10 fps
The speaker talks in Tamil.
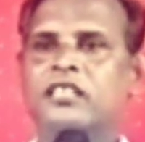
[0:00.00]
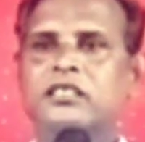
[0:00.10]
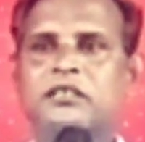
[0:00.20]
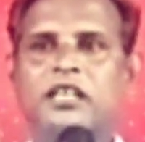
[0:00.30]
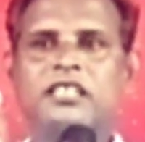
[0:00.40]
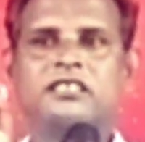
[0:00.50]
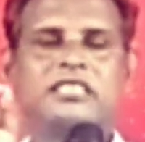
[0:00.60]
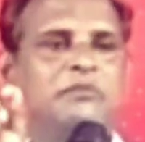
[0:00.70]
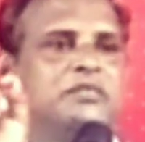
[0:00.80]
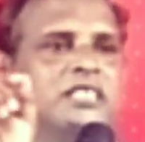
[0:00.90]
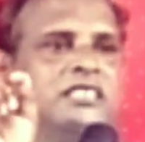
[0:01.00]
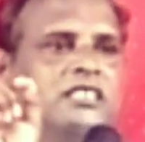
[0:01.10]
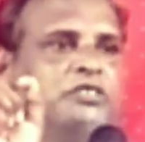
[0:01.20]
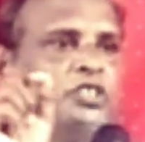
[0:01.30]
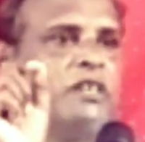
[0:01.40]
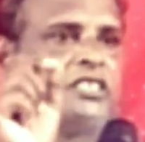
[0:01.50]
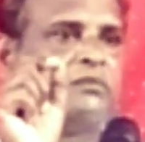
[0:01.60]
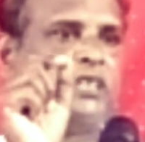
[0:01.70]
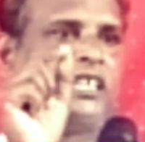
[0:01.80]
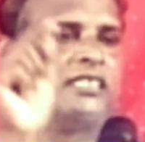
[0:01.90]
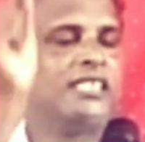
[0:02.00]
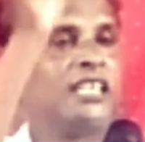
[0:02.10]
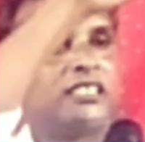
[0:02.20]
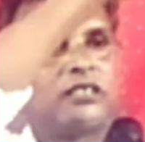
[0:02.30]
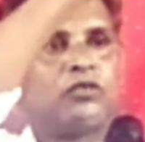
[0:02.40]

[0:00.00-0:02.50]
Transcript: இந்த அந்த சப்ஸ்டன்ஸ் விசுவாசம் அதுதான்